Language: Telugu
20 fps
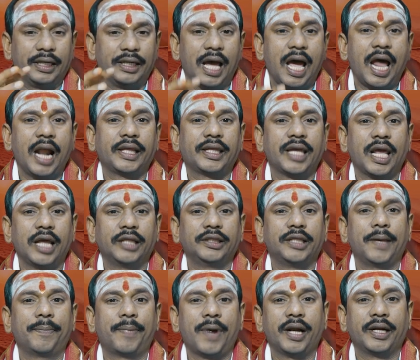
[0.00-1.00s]
నారికేల
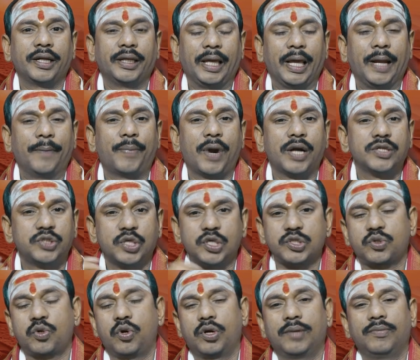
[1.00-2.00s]
దీపాన్ని ఏర్పాటు
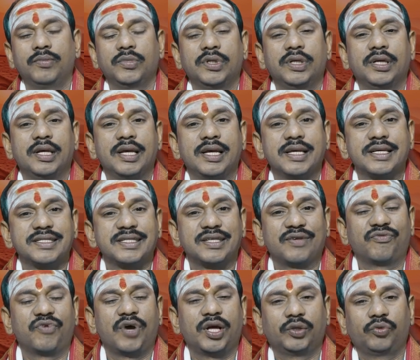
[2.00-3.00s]
చేసుకోవడం
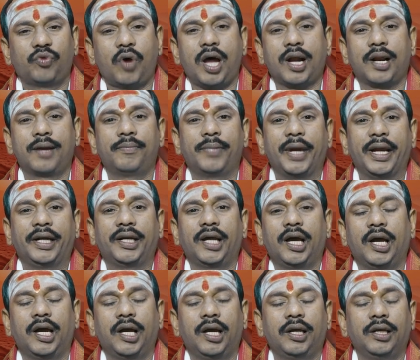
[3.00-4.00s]
సింహద్వారం బయట
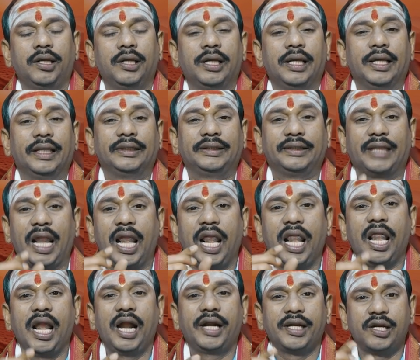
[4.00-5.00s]

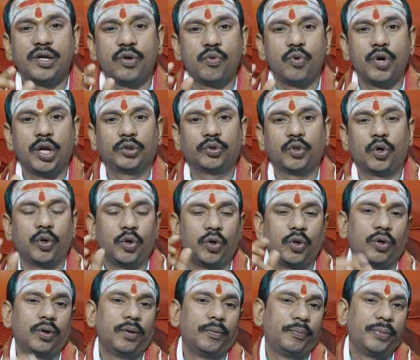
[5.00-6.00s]
తెల్లటి నువ్వులతో
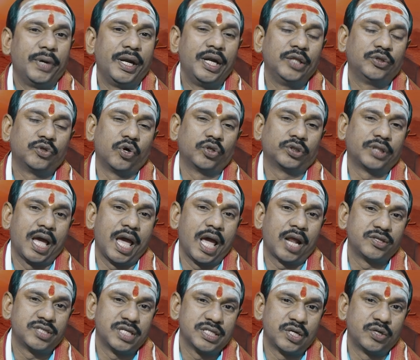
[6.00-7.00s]
పిండితో
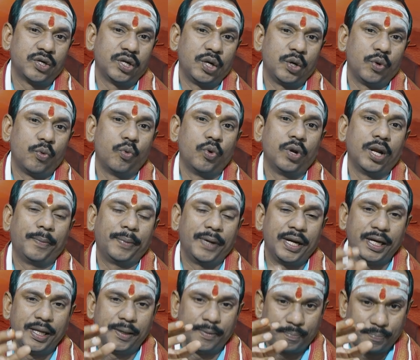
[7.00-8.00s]
తయారు చేసేటువంటి నువ్వుల
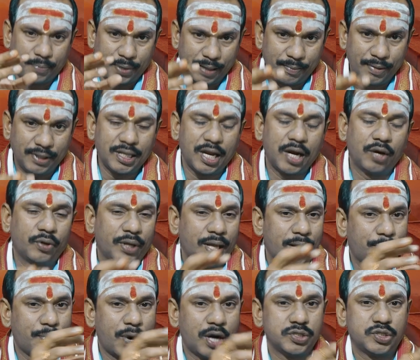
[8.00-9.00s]
పిండి ప్రమిదలను
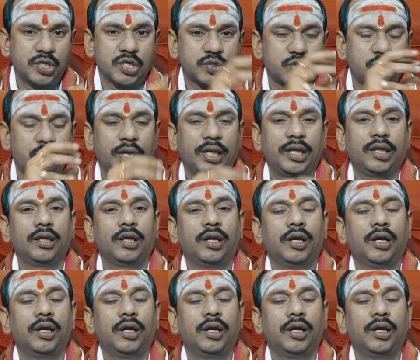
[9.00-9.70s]
ఏర్పాటు చేసుకొని